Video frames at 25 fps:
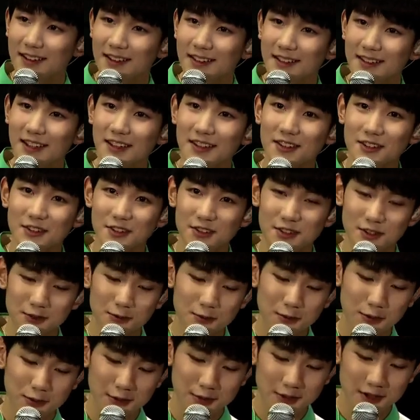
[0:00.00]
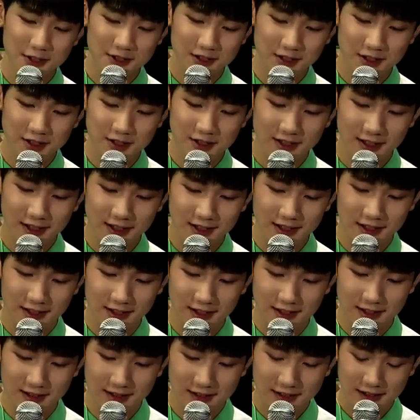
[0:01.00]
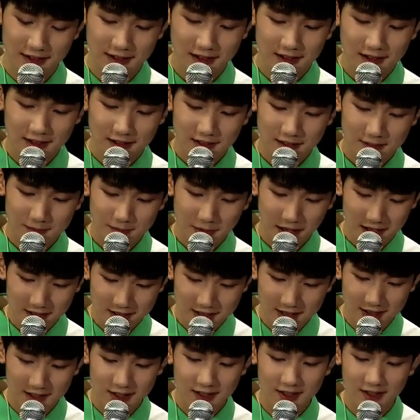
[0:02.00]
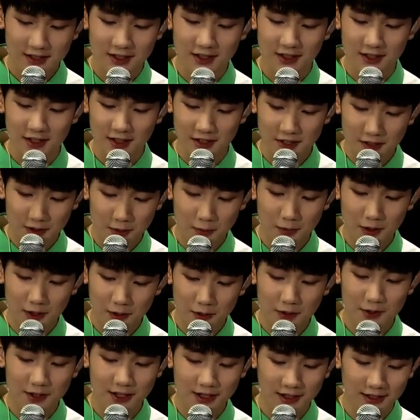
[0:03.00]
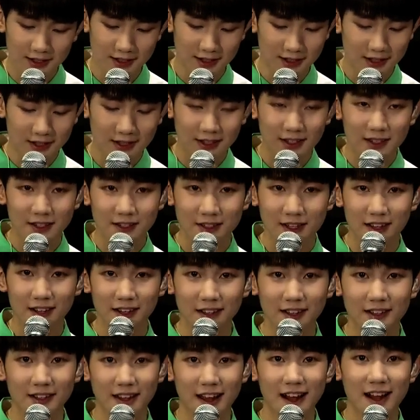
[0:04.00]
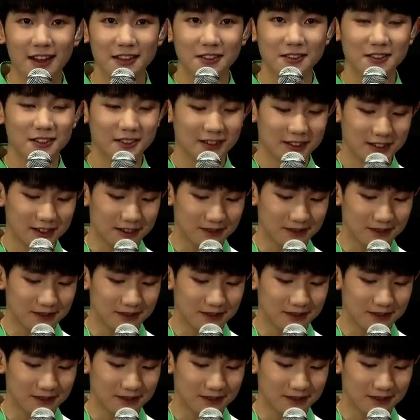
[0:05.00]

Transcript: 在你十五岁生日那天，把亲自写的《因为遇见你》唱给你爱的人听。